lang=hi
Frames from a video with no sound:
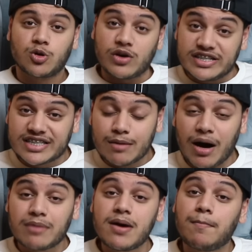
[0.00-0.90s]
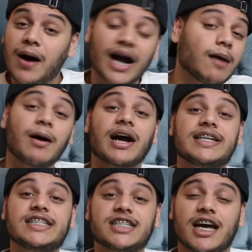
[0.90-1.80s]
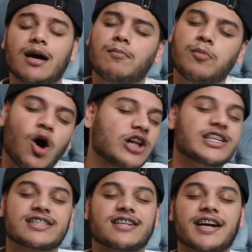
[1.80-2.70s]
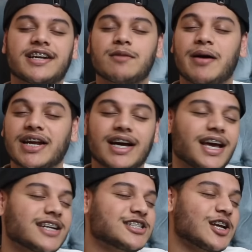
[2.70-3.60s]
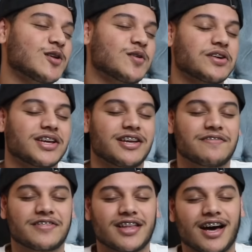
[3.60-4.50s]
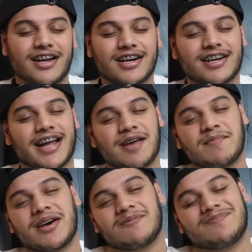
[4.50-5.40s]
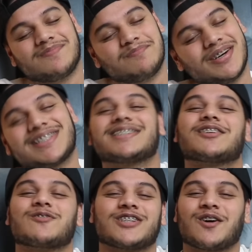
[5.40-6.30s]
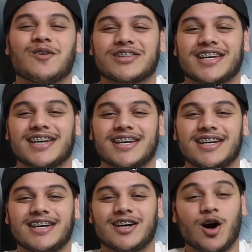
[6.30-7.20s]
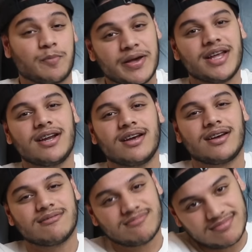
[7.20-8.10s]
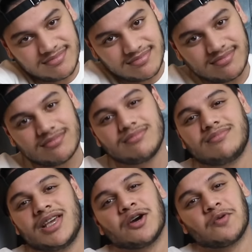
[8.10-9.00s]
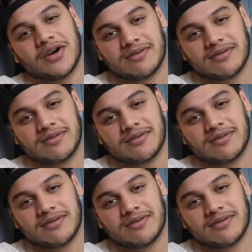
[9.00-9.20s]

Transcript: तो इसके बाद मैं भागा भागा नीचे आया बहुत एक्साइटेड मैंने कहा यार चलो इफ्तार का टाइम है अब मजे से रोजा खोलते हैं और फिर ये हुआ